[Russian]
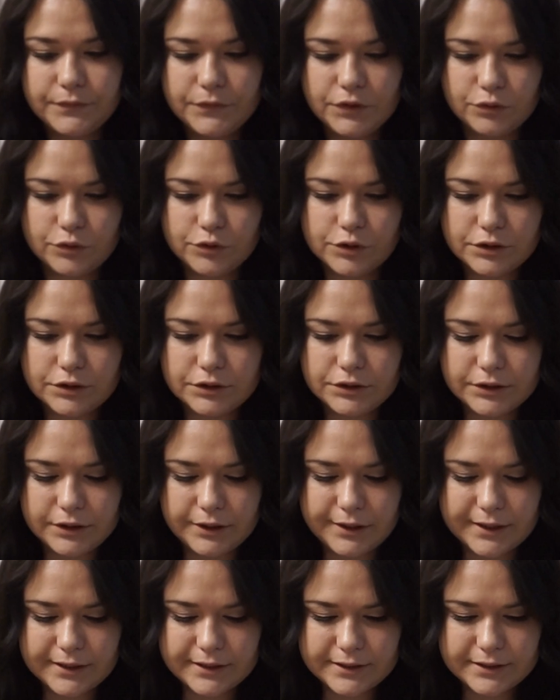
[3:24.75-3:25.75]
Тоже
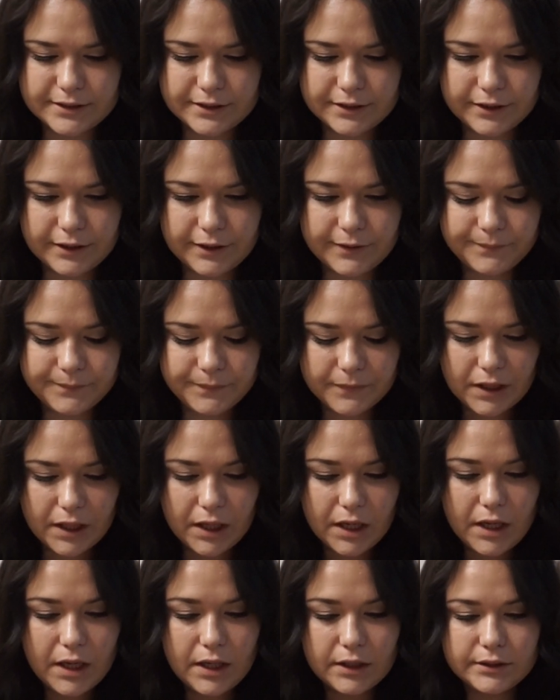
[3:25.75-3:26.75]
интересненько.
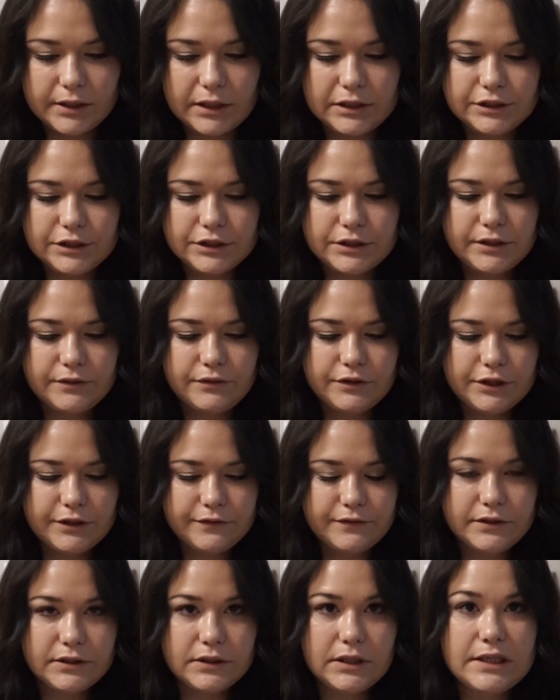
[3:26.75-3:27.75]
Дальше, девочки,
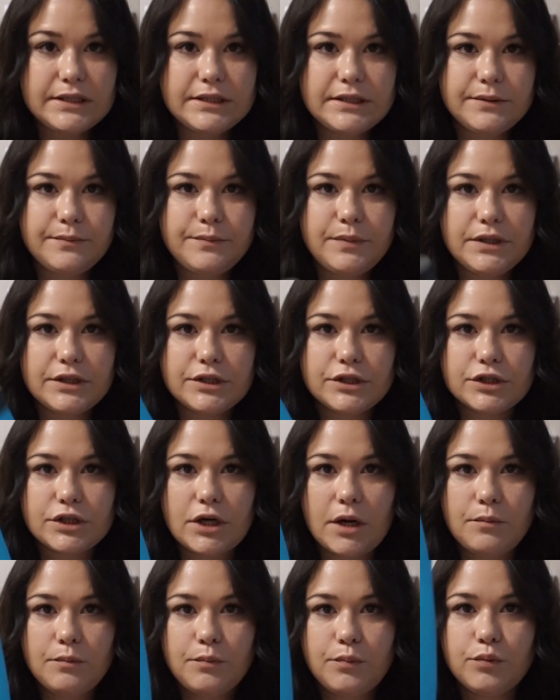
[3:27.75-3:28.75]
взяла себе
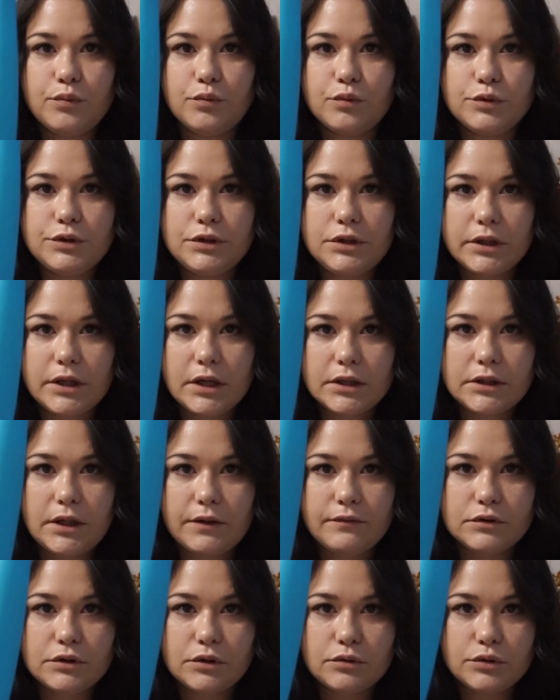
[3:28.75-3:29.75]
шампунь.
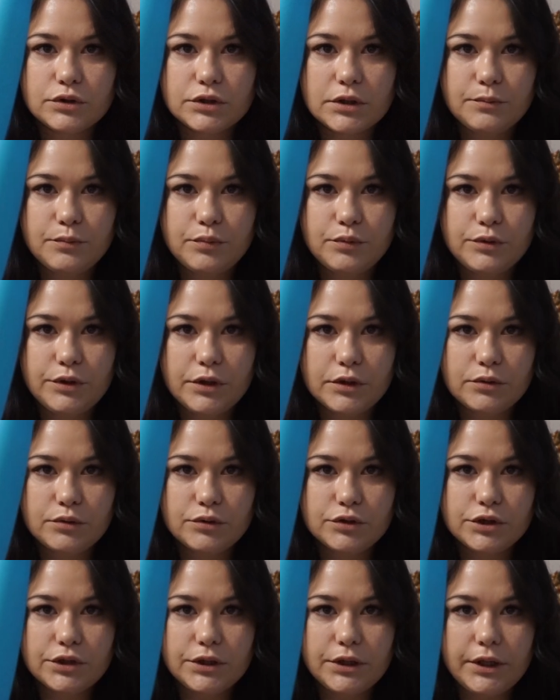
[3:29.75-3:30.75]
Никогда вот такой шампунь я
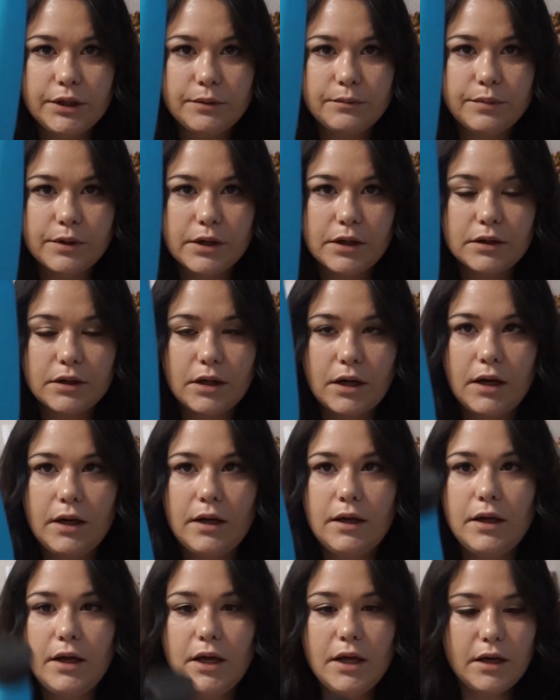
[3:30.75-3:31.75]
тоже не
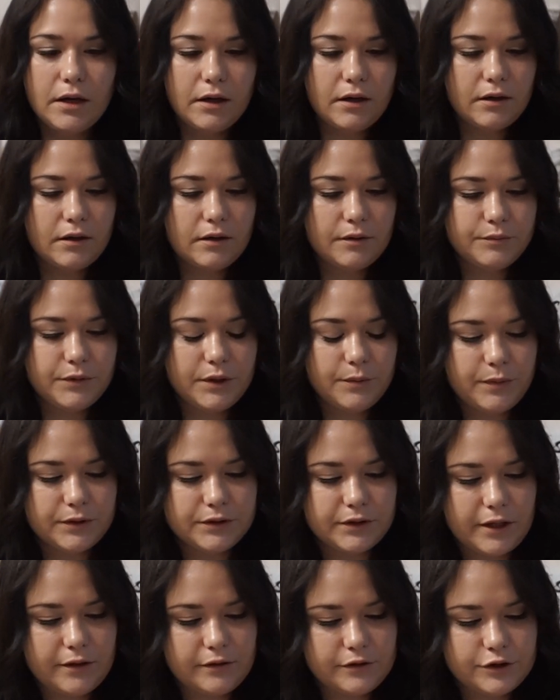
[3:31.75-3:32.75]
брала. А, мне
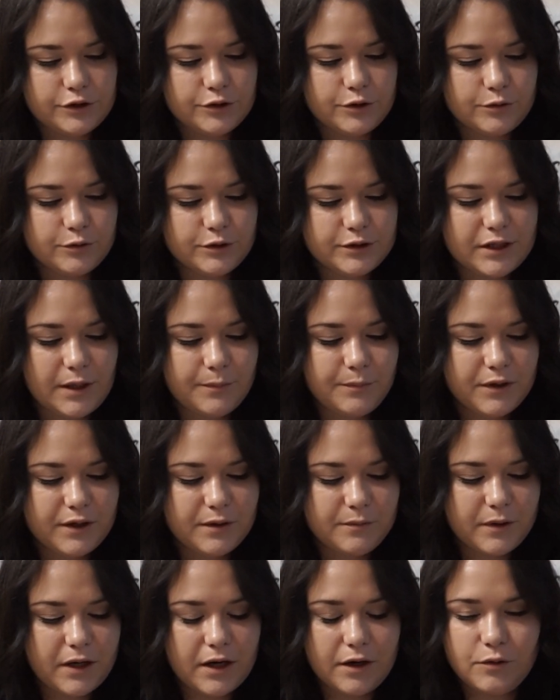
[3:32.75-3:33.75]
понравилось, что он
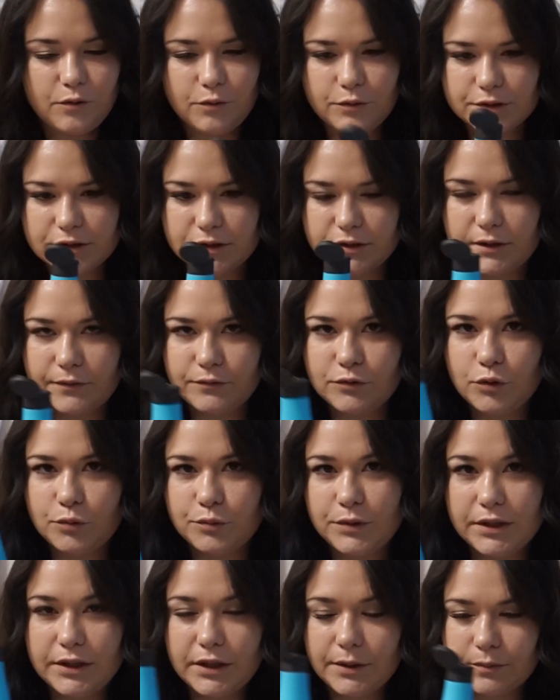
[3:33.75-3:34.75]
запахом кокоса. Давно у
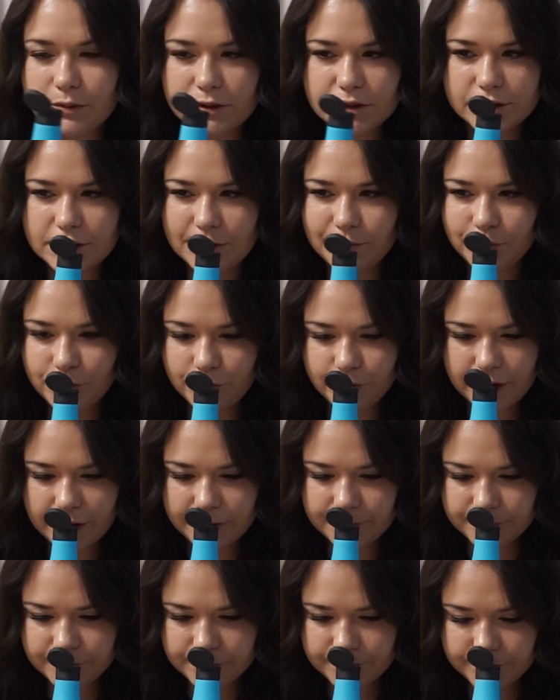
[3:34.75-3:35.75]
меня не было
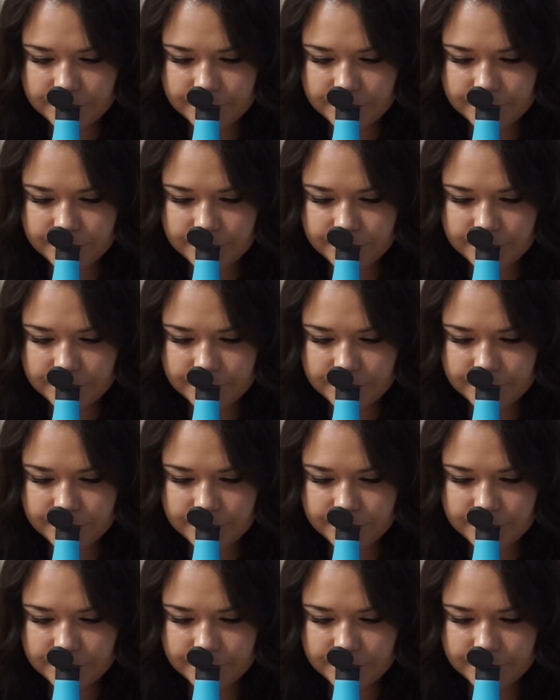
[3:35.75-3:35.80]
шампуня.